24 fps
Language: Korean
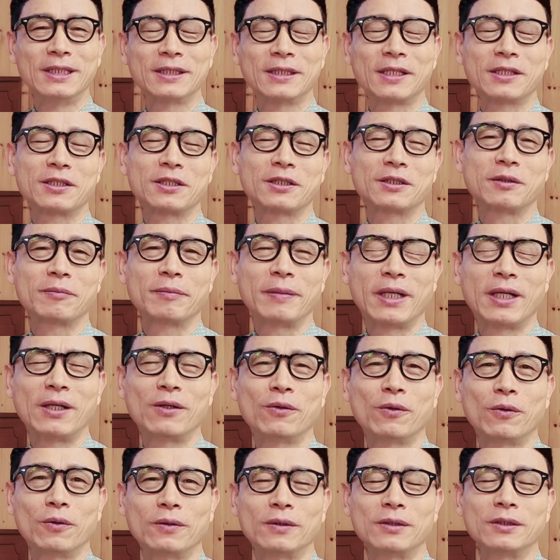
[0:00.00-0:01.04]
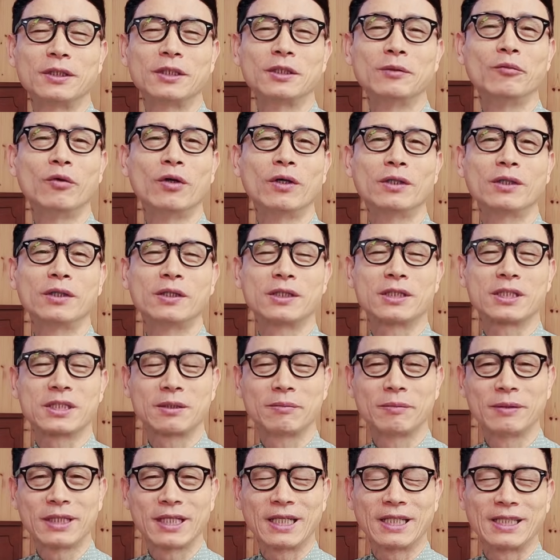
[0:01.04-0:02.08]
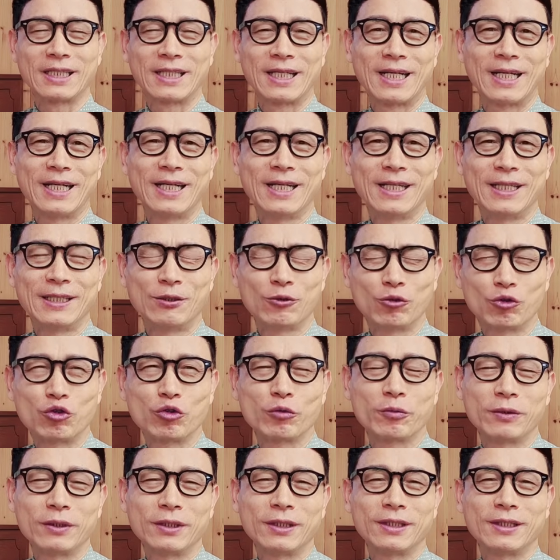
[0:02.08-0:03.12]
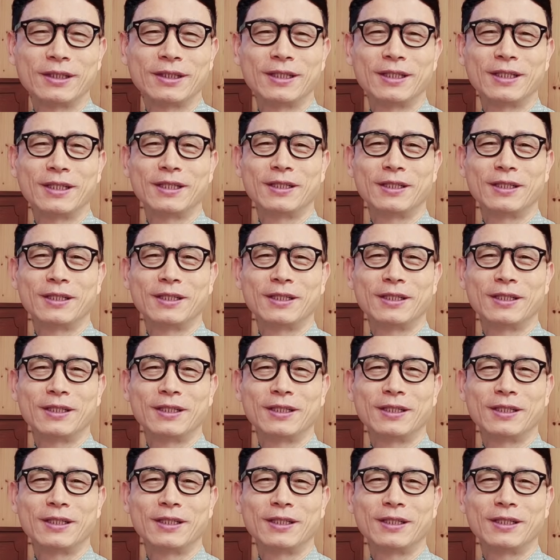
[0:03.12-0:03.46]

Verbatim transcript: 그래서 이제 멜론 음원은 스밍한다 유튜브는